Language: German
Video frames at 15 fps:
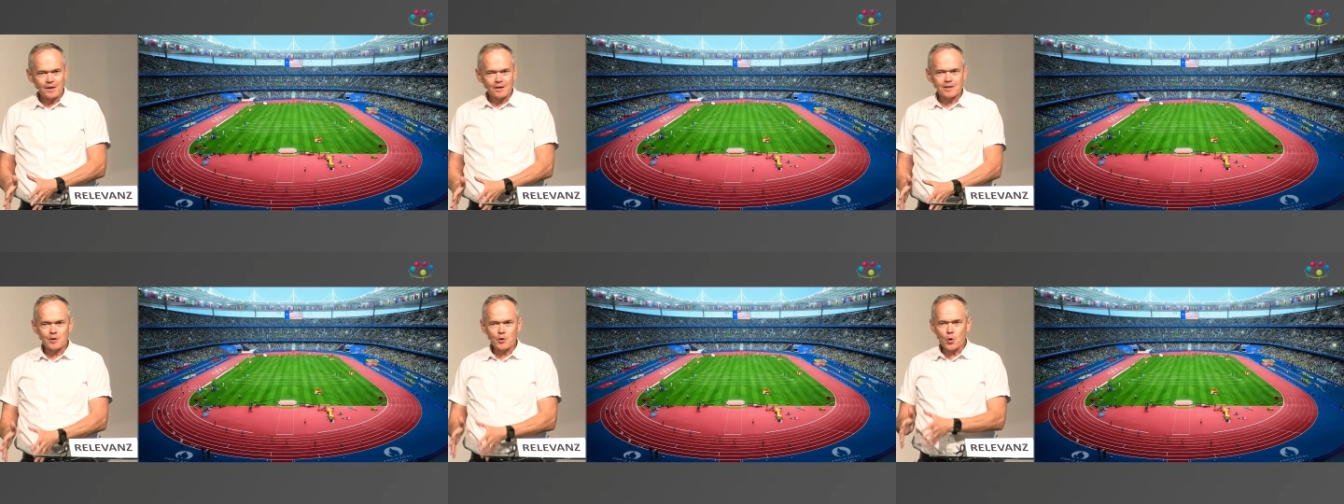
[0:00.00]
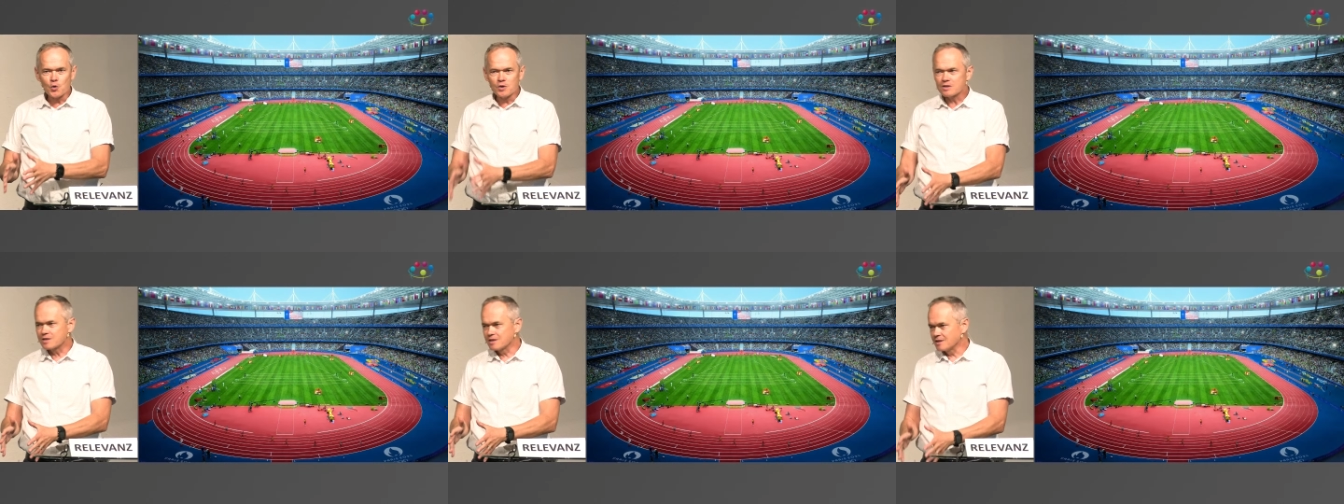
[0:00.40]
die
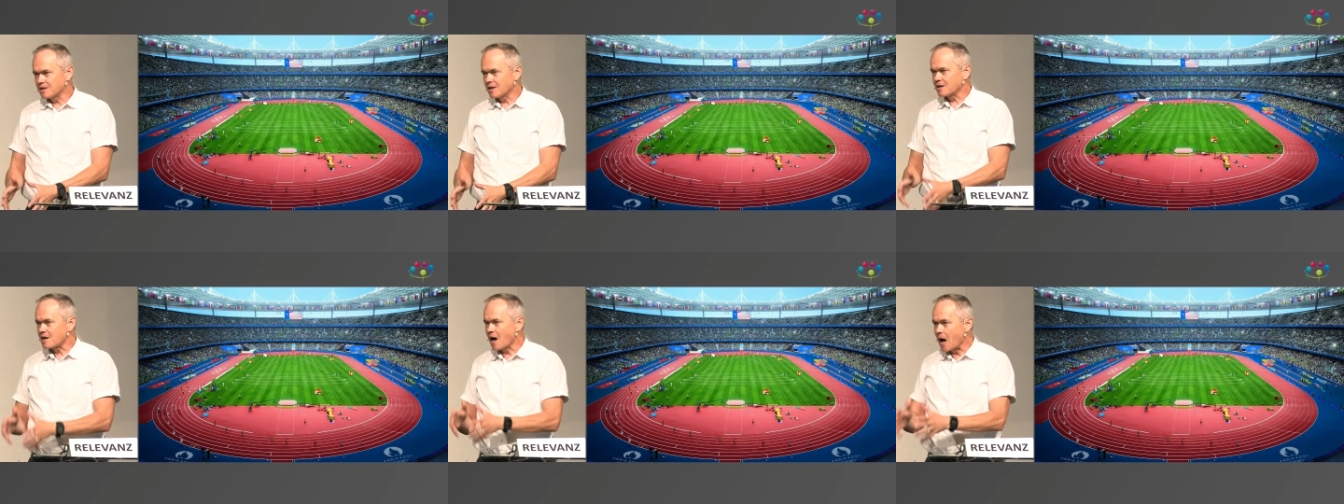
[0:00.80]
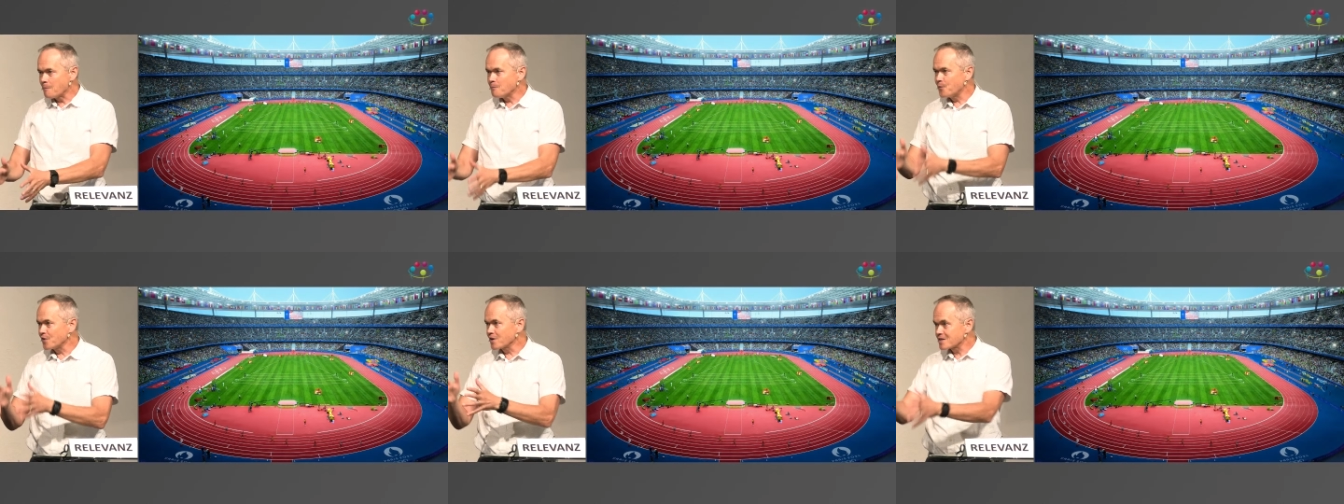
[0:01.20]
unten den
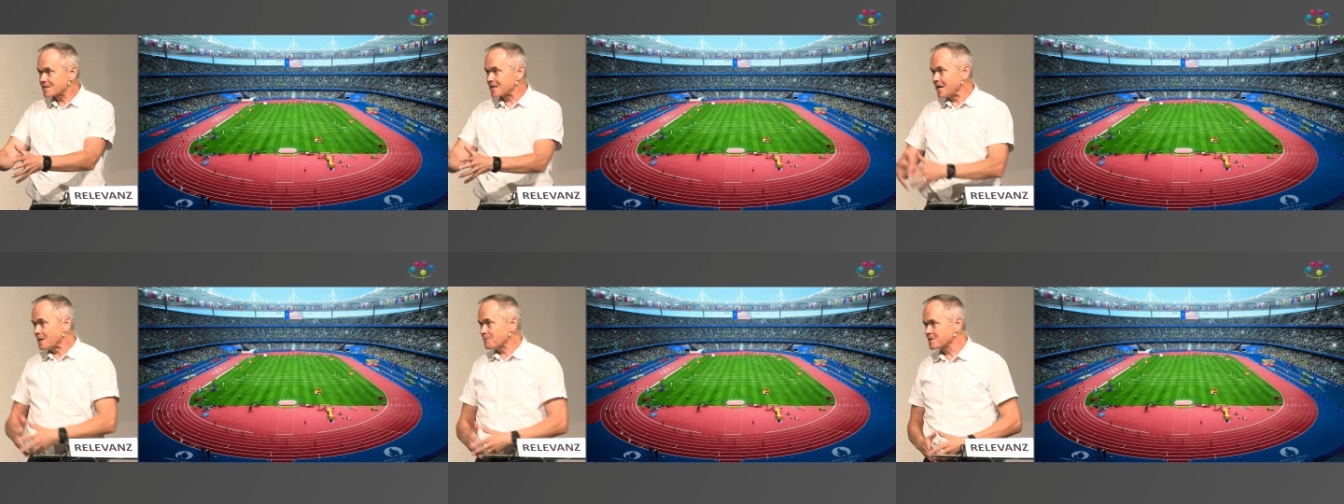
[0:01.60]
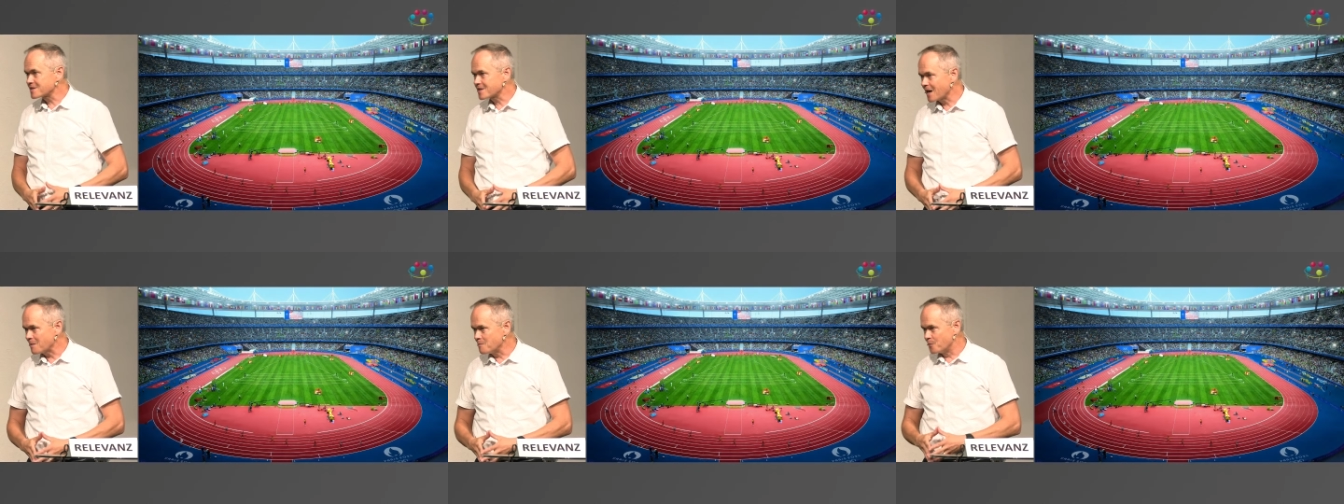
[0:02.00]
Kampf ihres Lebens
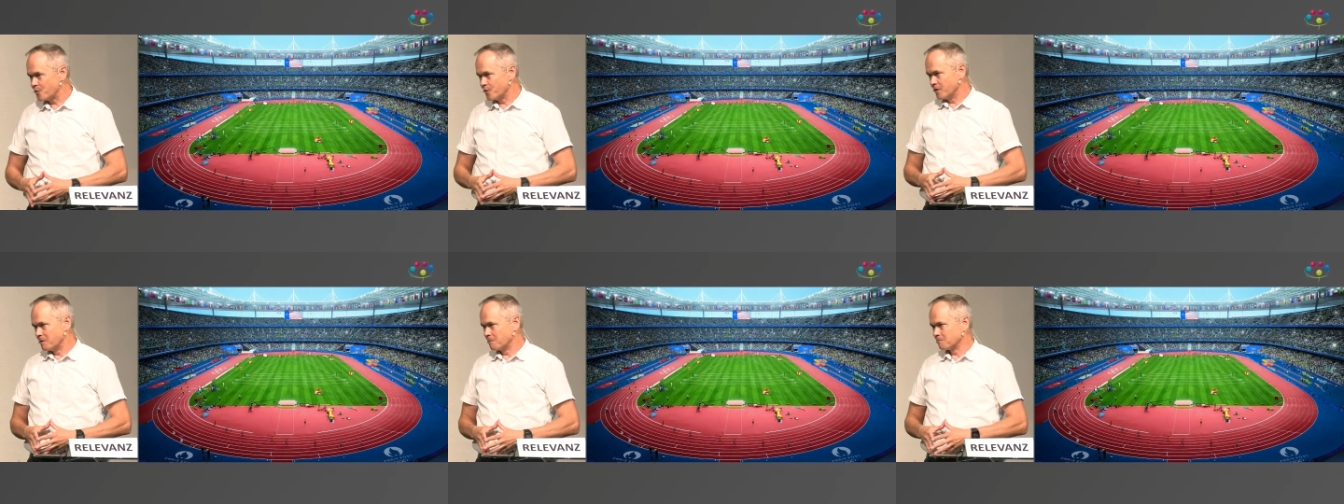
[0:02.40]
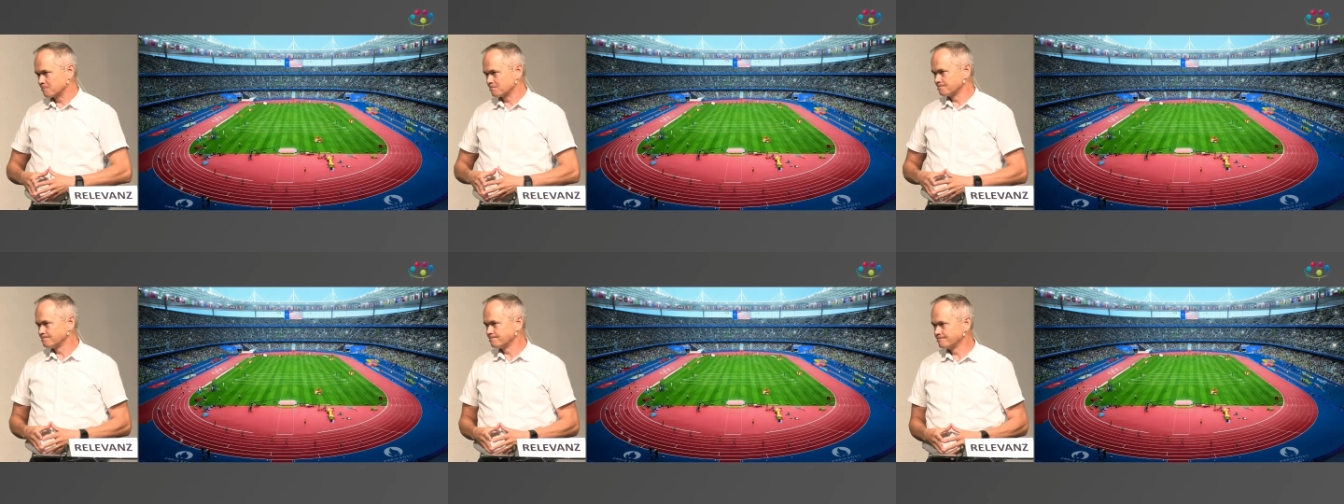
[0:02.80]
kämpfen.
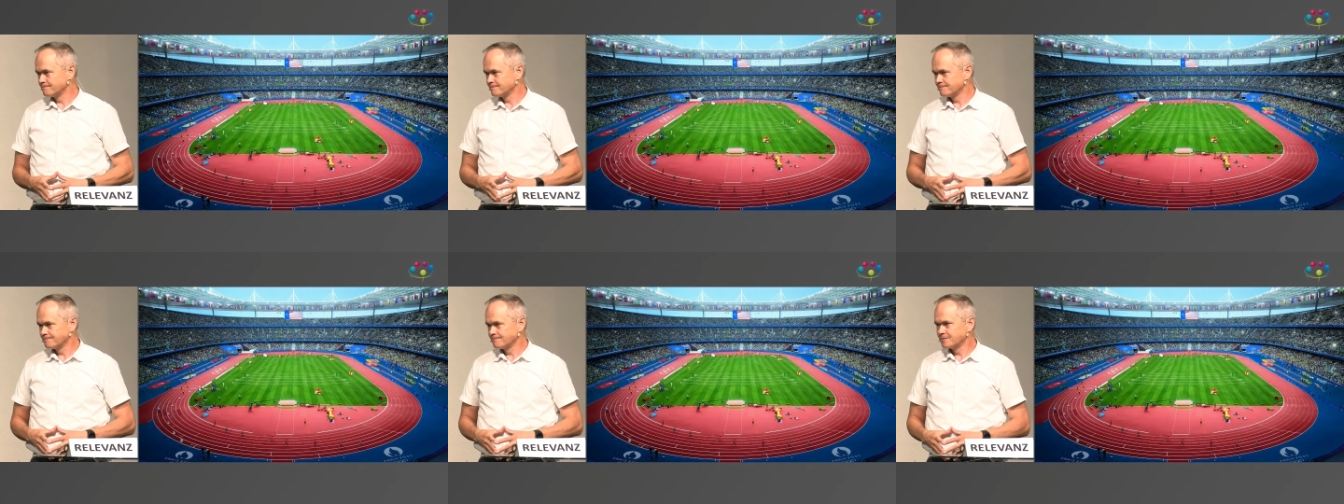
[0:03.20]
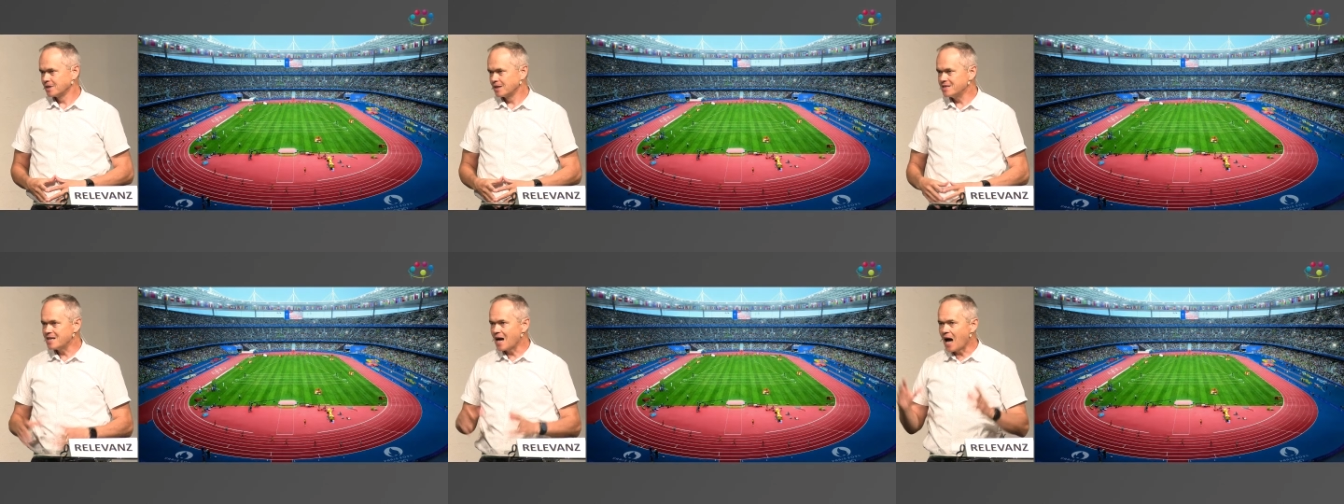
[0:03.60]

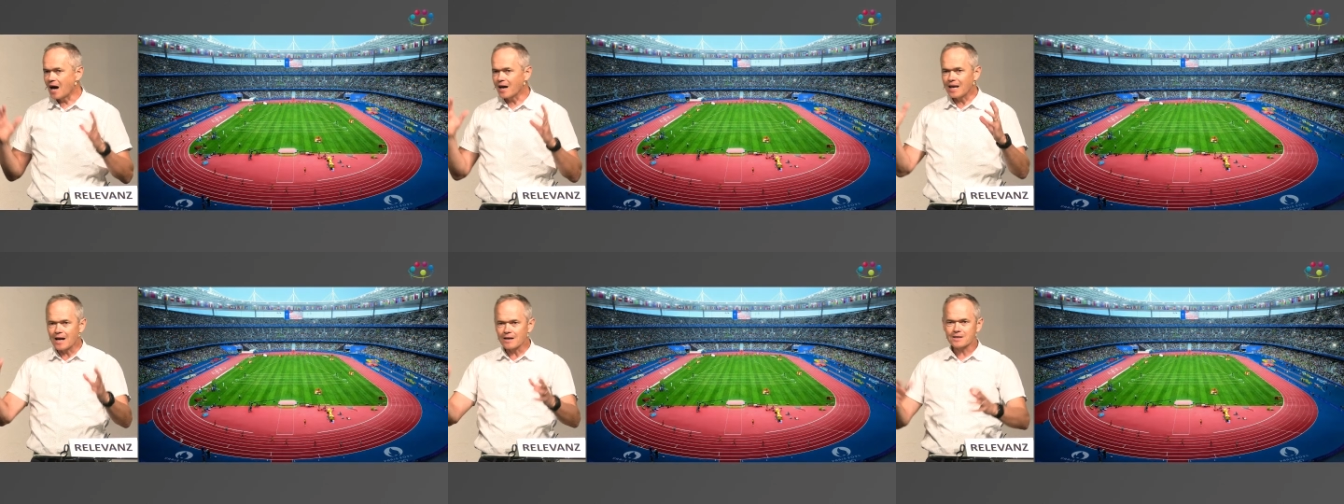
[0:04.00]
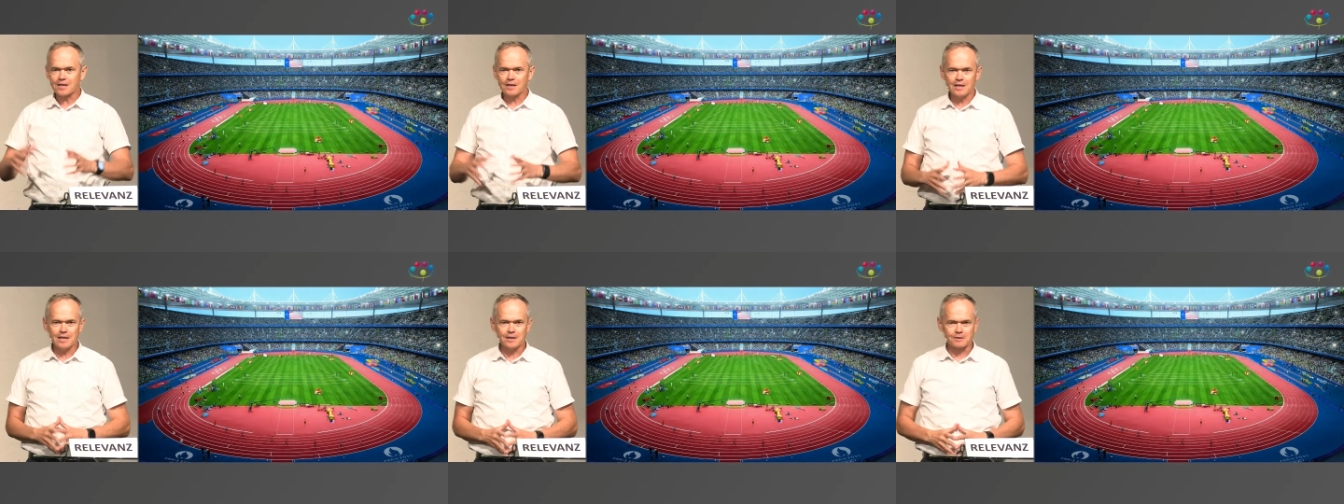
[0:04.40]
Jahrelang
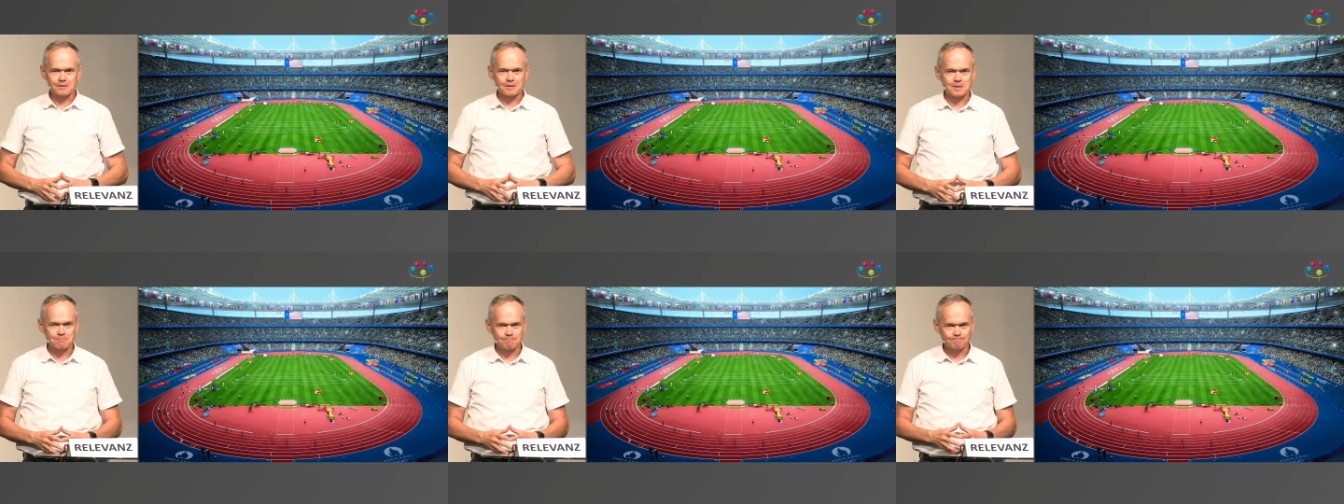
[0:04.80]
trainiert.